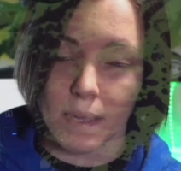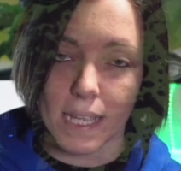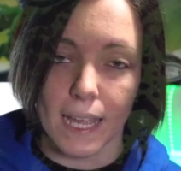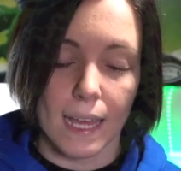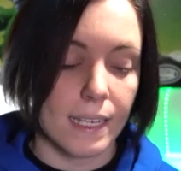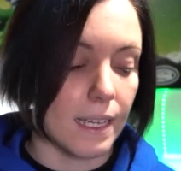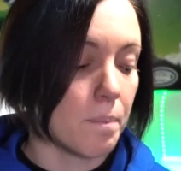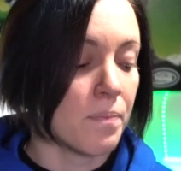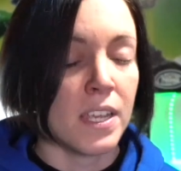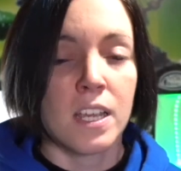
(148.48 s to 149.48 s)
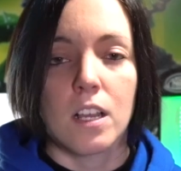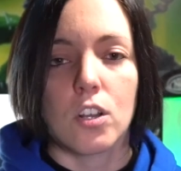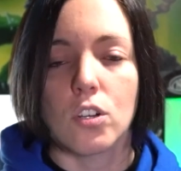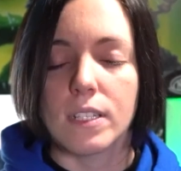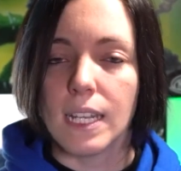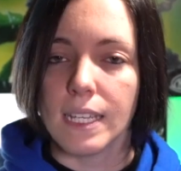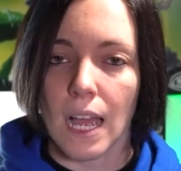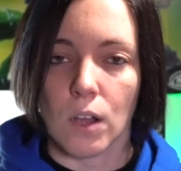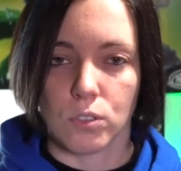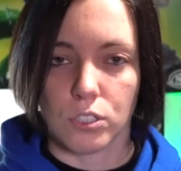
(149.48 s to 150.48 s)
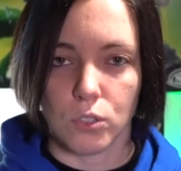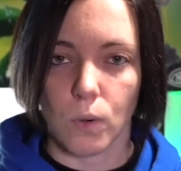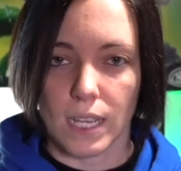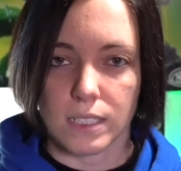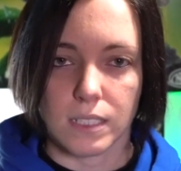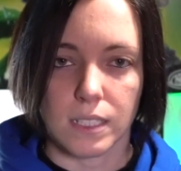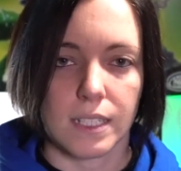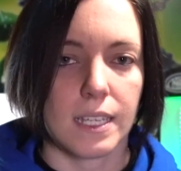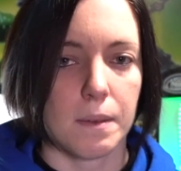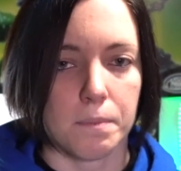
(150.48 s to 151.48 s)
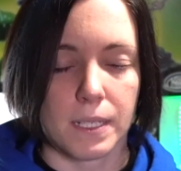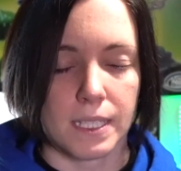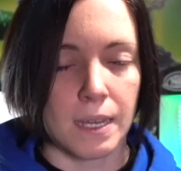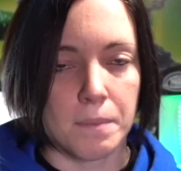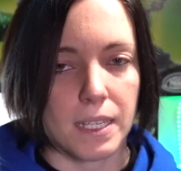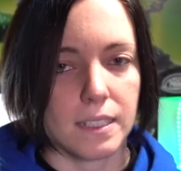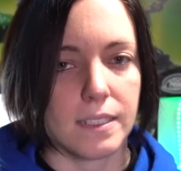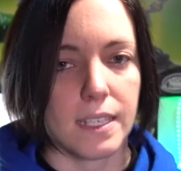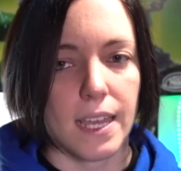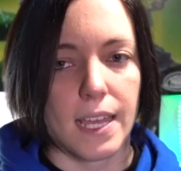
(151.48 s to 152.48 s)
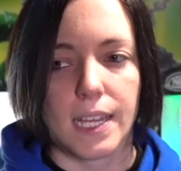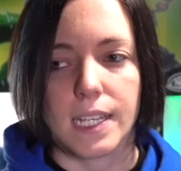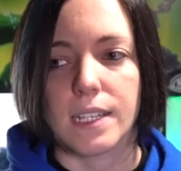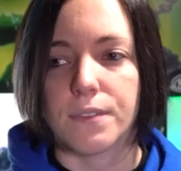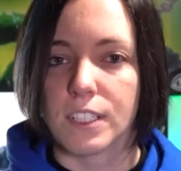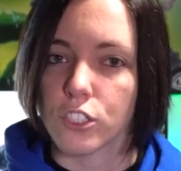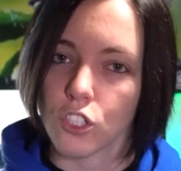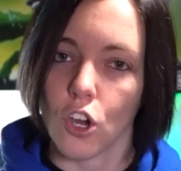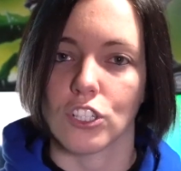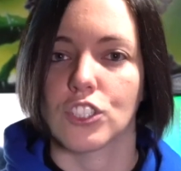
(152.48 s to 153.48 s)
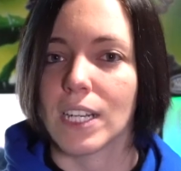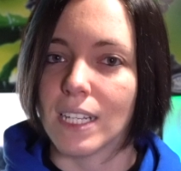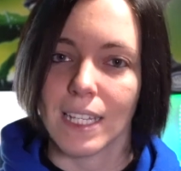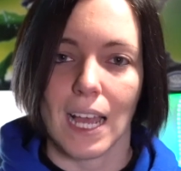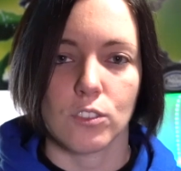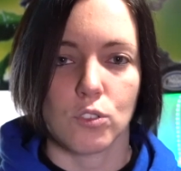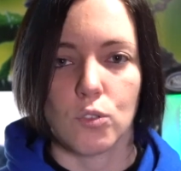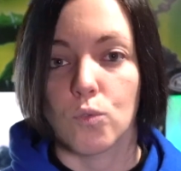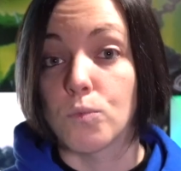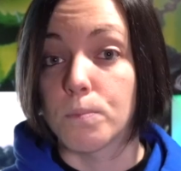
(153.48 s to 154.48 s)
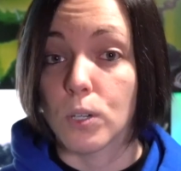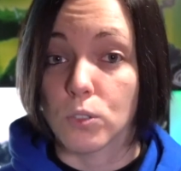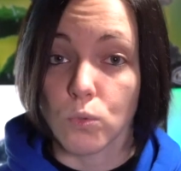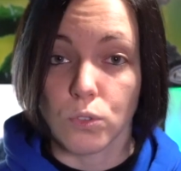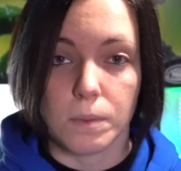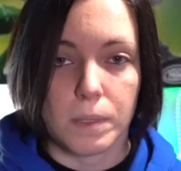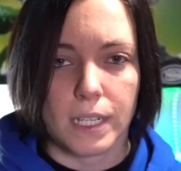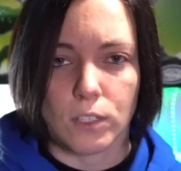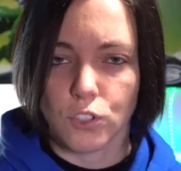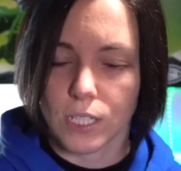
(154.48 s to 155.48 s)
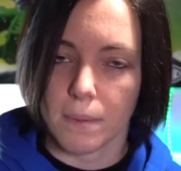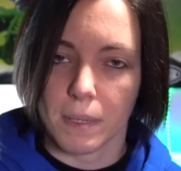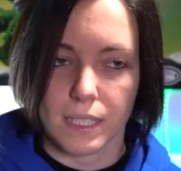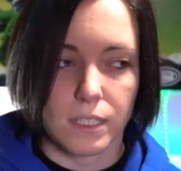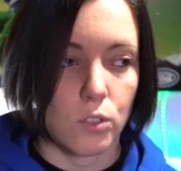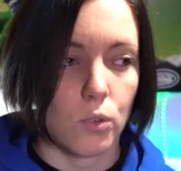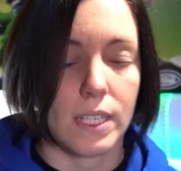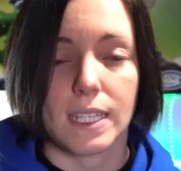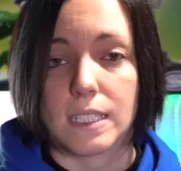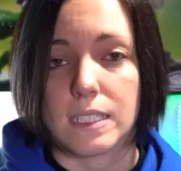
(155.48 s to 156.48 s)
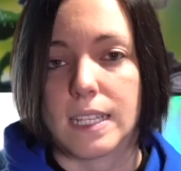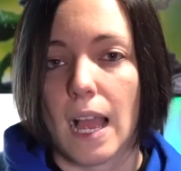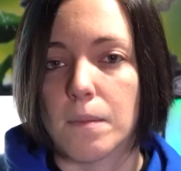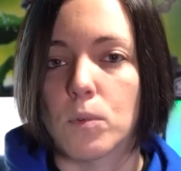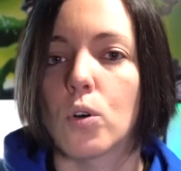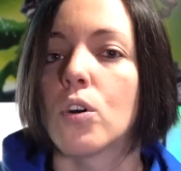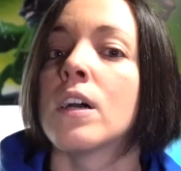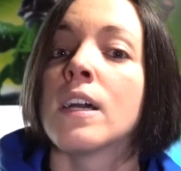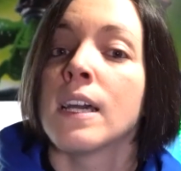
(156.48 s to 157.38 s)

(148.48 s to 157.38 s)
meccanica con layout US che praticamente fa storcere il naso un po' a tutti perché logicamente noi che siamo